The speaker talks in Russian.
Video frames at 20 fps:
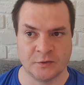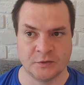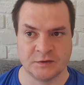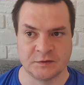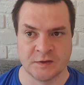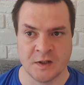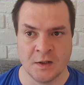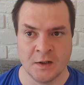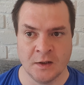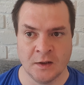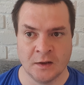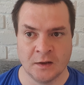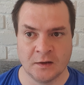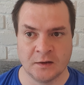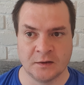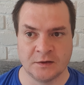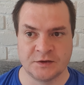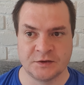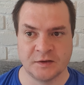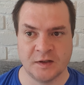То есть
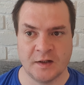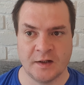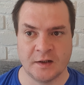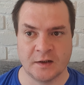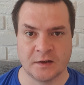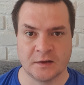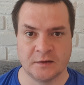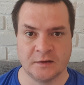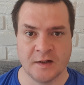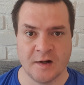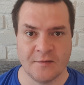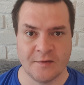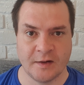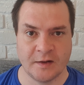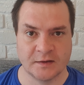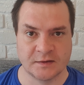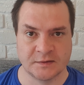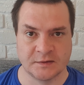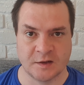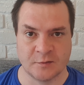Э, человек
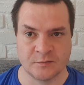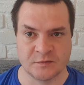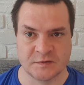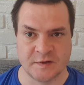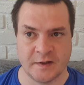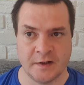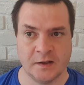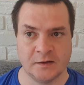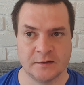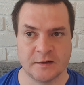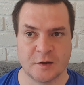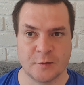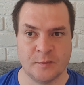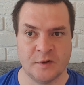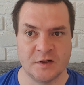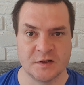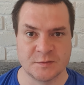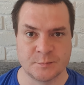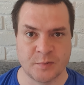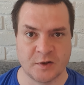договаривается там с риэлтором
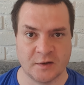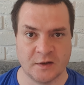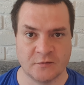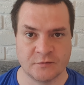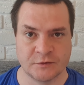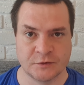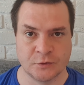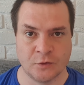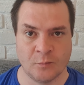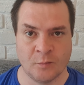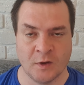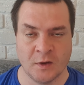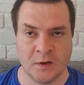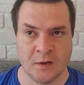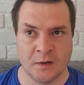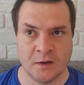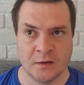или с продавцом,